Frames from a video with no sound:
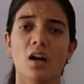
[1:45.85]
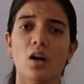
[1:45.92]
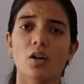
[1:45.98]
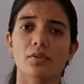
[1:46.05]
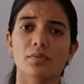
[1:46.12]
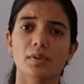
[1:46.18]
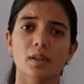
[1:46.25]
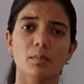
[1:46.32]

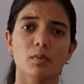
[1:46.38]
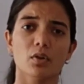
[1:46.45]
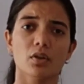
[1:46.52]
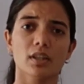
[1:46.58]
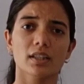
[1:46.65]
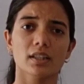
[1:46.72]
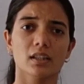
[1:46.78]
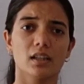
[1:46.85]
और फिर हम लोग
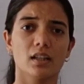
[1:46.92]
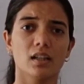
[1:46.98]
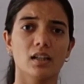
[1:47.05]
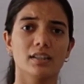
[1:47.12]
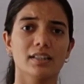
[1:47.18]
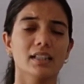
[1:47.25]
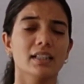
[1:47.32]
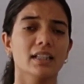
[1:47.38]

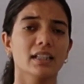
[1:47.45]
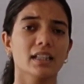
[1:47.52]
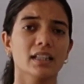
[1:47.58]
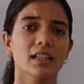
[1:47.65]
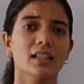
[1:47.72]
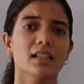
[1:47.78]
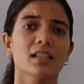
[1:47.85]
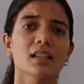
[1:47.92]
ये
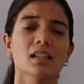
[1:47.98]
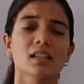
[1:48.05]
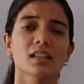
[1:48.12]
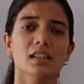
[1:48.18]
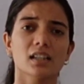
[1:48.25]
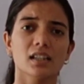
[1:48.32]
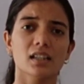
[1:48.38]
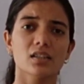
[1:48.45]
देखेंगे
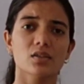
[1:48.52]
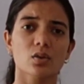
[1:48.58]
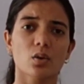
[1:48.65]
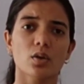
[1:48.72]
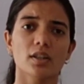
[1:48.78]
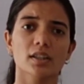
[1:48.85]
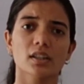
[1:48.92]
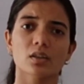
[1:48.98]
कि
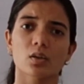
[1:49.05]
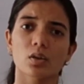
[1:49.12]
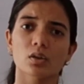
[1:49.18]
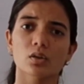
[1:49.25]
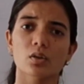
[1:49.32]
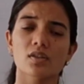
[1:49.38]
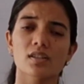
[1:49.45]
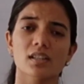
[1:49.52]
सॉल्ट के
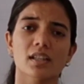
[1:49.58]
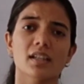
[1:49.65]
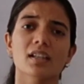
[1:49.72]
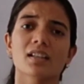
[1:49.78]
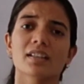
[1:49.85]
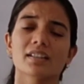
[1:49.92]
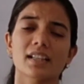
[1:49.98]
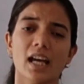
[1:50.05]
कौन कौन से
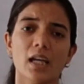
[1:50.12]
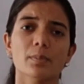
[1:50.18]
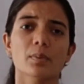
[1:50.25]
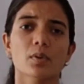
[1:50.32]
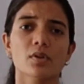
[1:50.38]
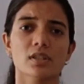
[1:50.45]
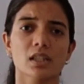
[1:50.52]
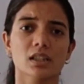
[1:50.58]
टाइप
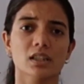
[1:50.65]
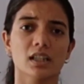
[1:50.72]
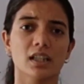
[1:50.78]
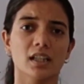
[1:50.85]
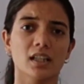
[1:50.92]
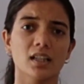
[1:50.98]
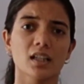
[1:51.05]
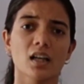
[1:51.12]
हो सकते
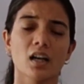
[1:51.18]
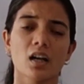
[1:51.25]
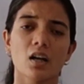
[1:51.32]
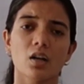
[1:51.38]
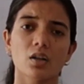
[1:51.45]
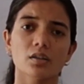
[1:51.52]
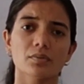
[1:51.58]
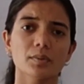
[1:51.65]
हैं
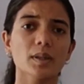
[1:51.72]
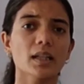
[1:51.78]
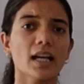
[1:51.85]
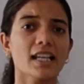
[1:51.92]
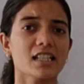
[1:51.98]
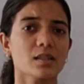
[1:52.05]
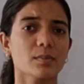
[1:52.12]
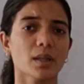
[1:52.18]
और फिर
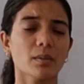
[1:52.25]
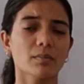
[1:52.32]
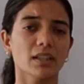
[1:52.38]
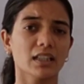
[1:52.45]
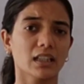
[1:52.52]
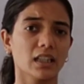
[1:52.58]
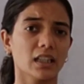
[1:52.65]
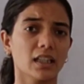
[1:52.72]
लास्ट में हम
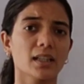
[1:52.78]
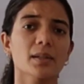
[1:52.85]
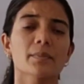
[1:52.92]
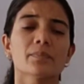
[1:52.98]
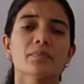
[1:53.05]
देखेंगे